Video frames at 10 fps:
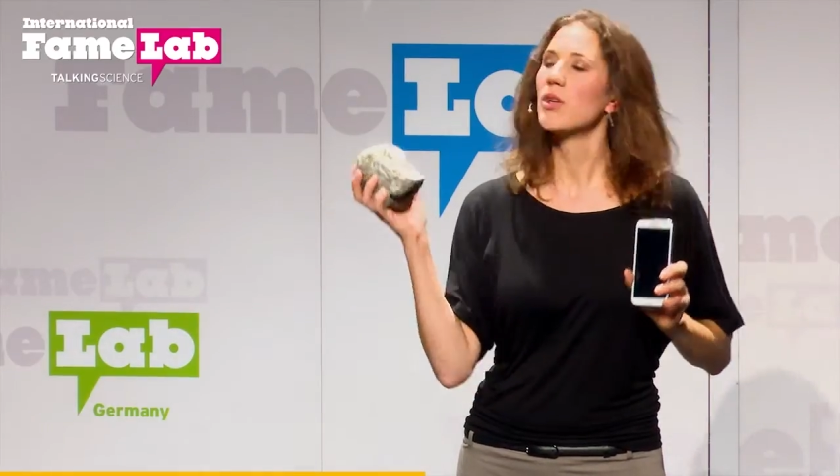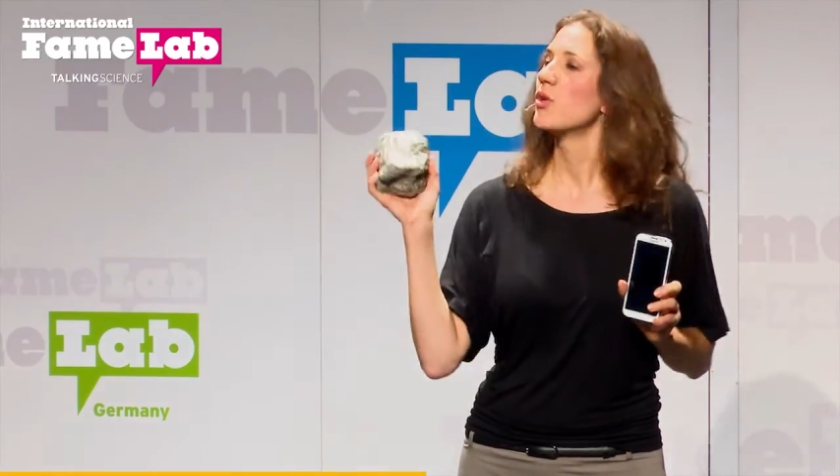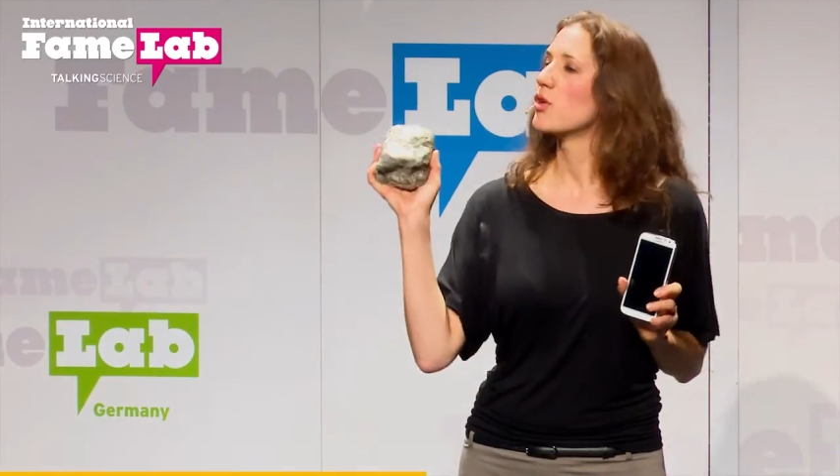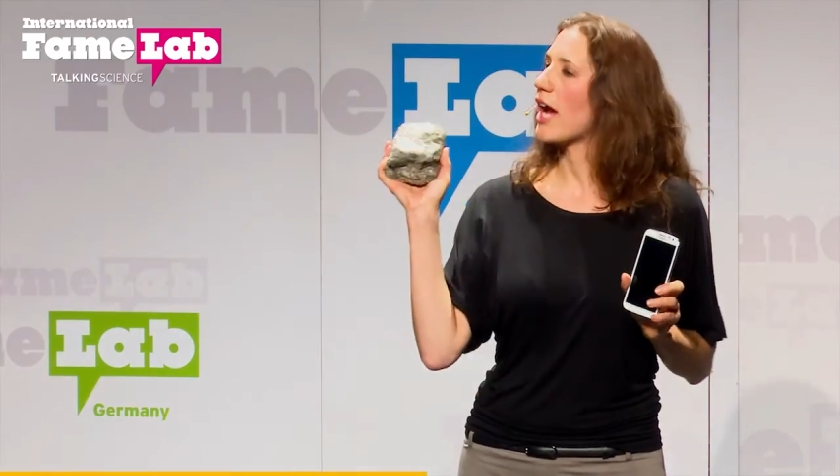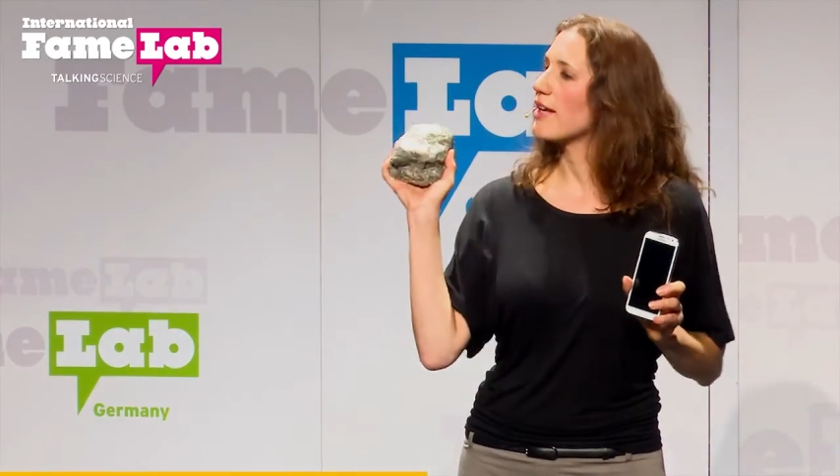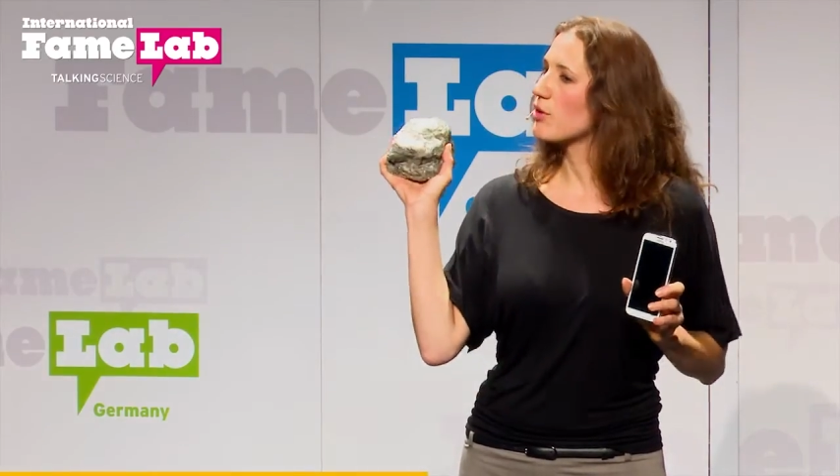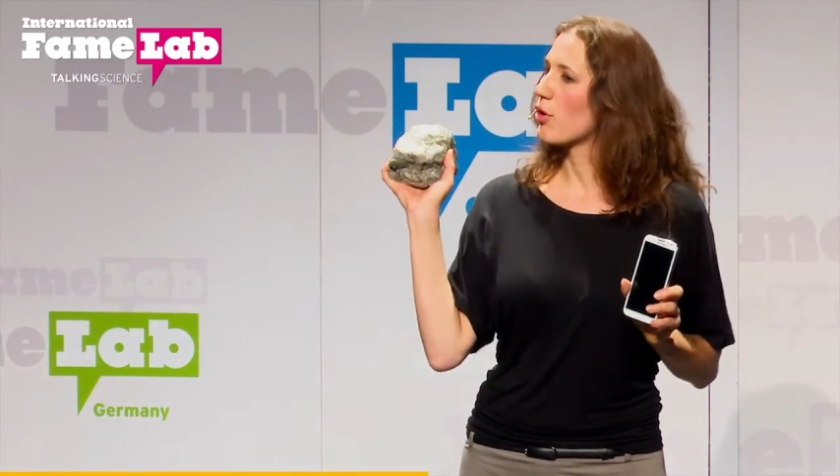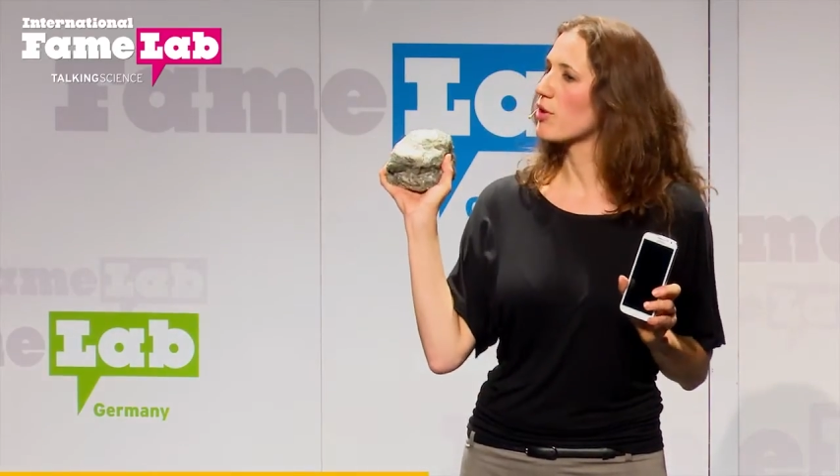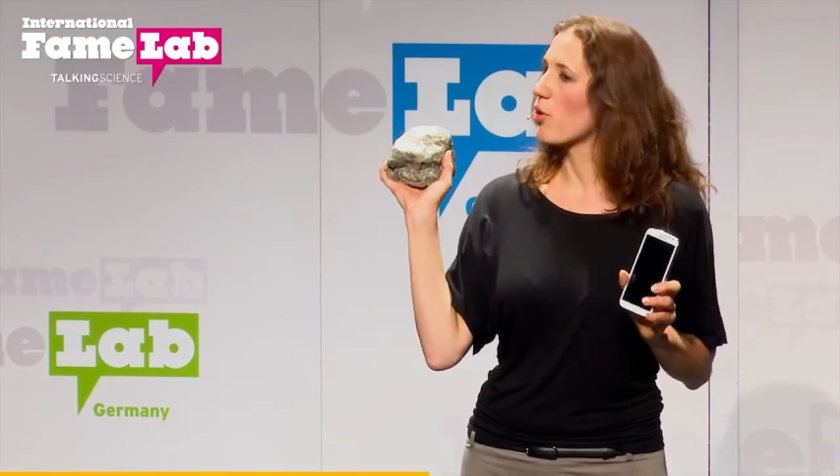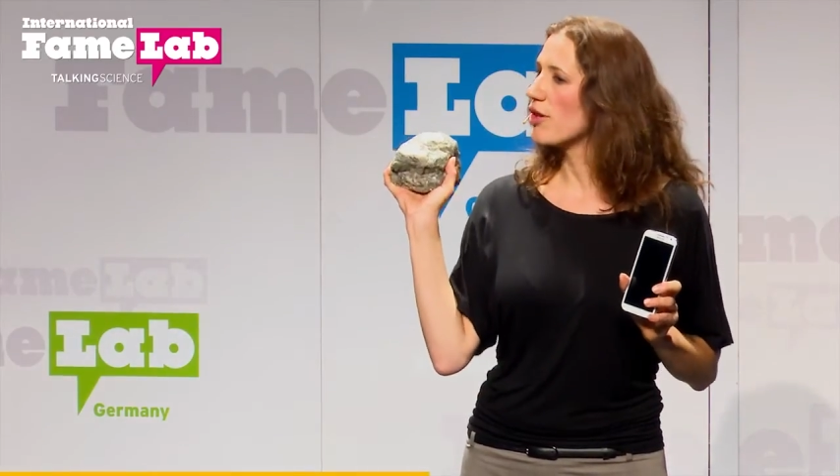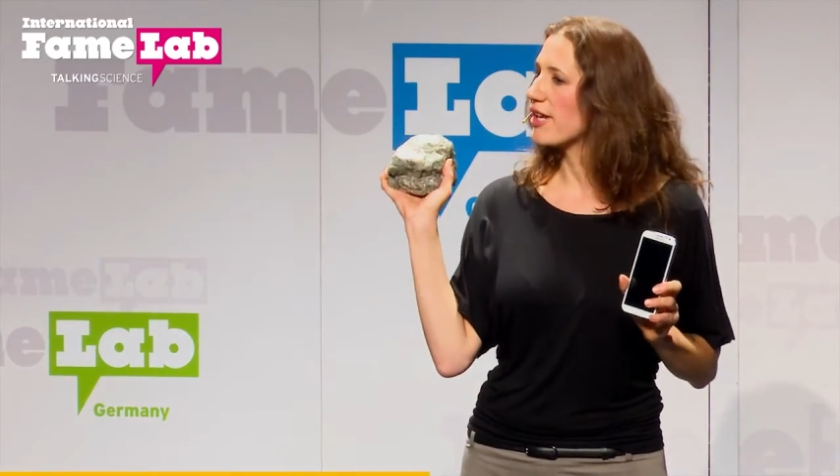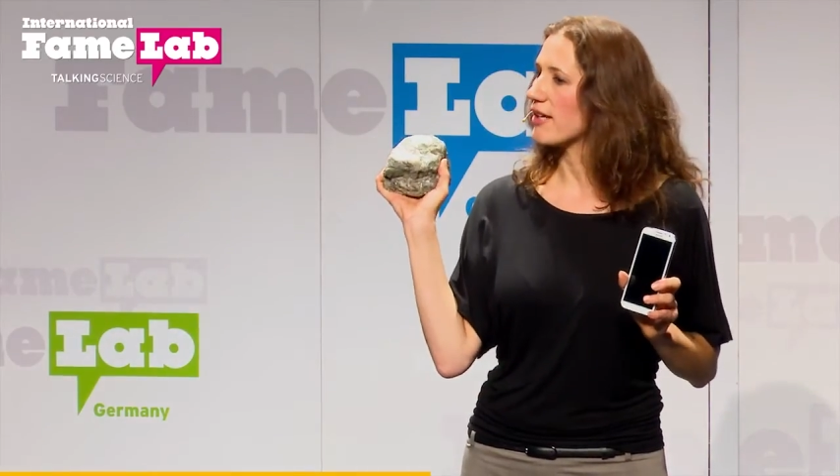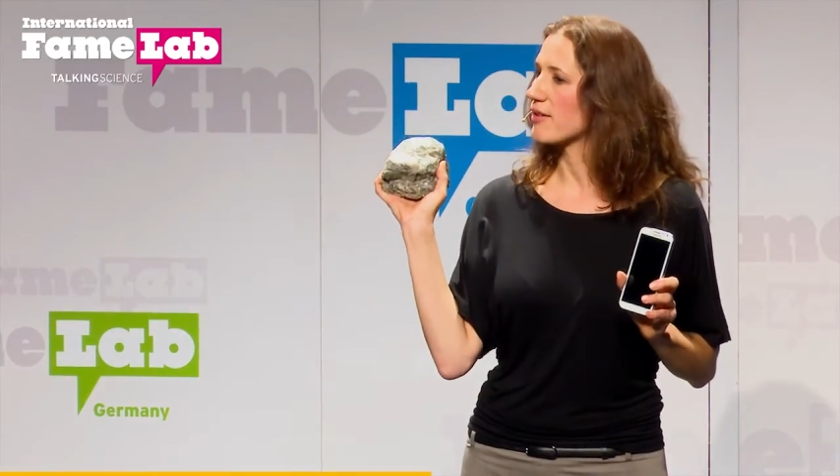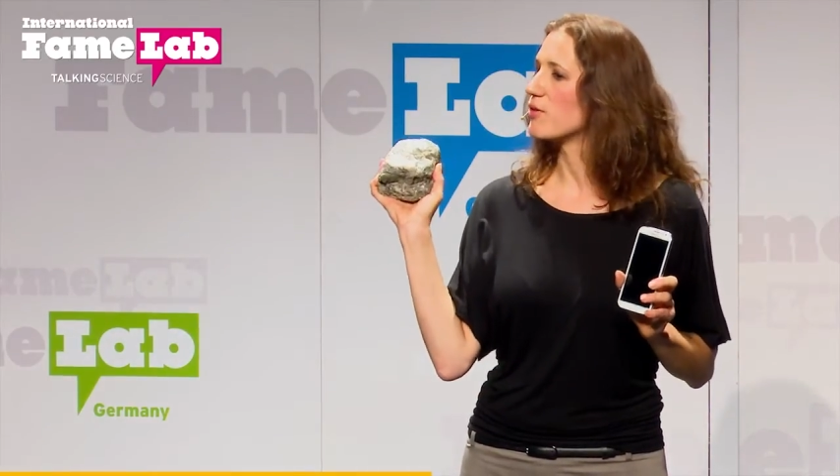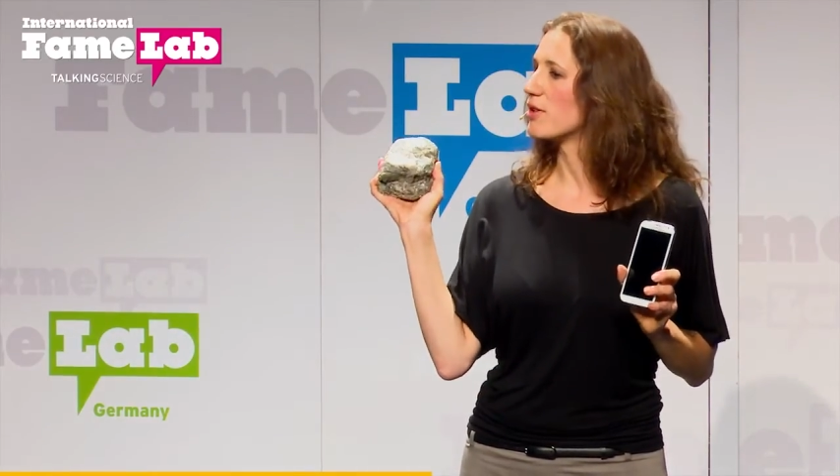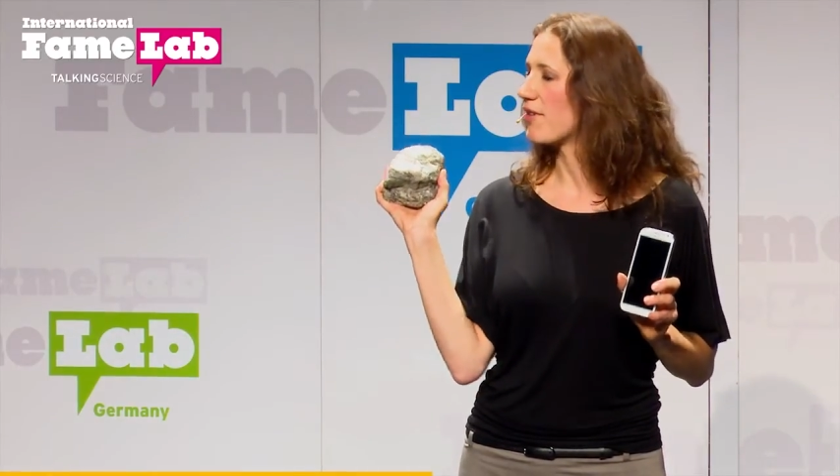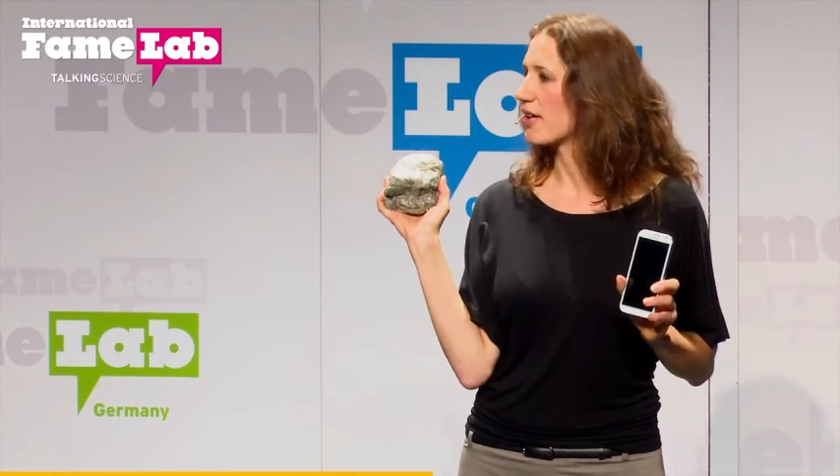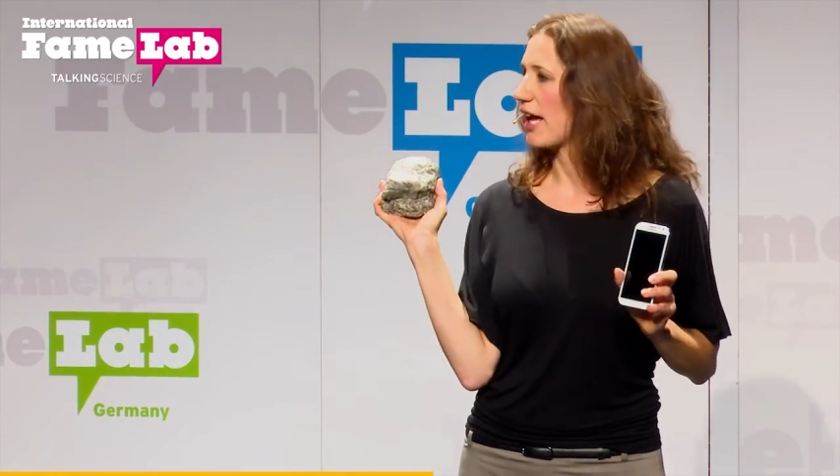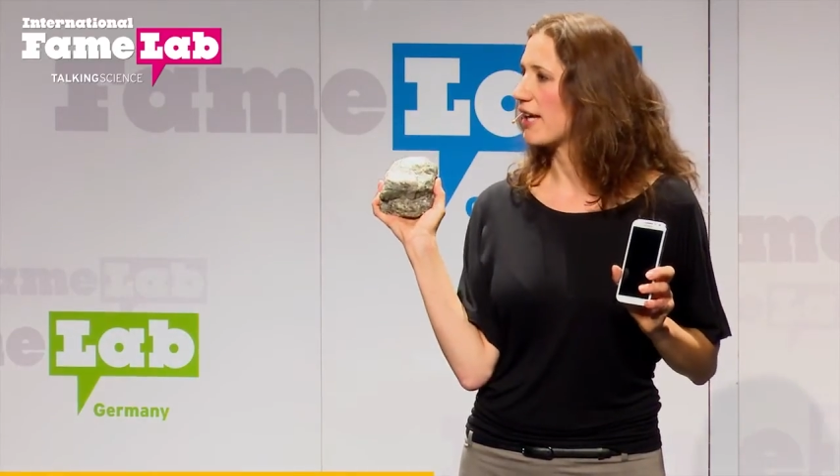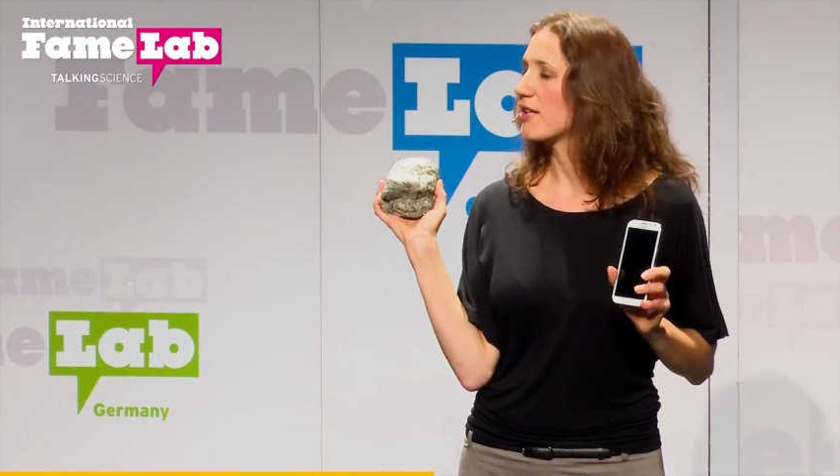und eine Tonne Golderz und die
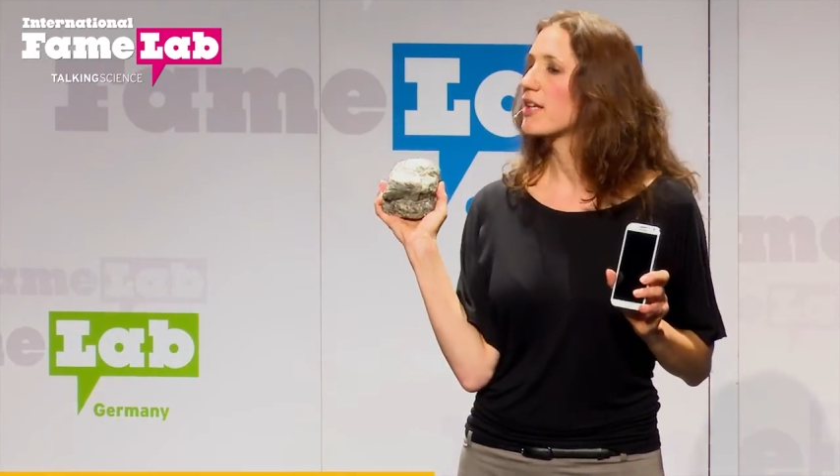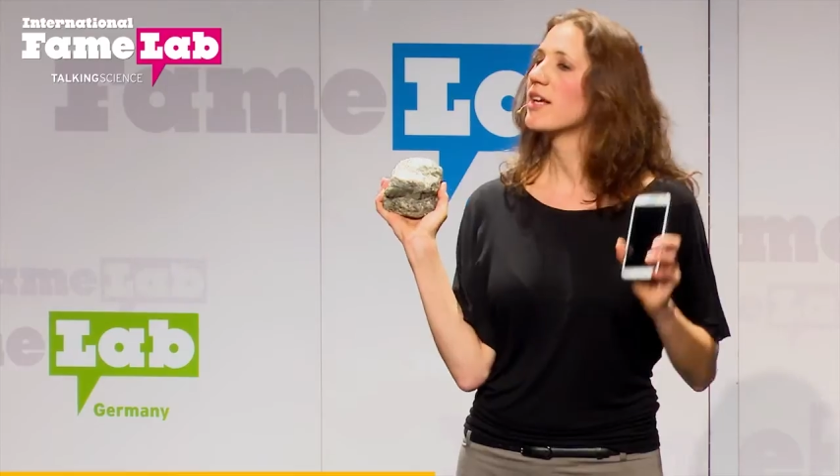vergleicht,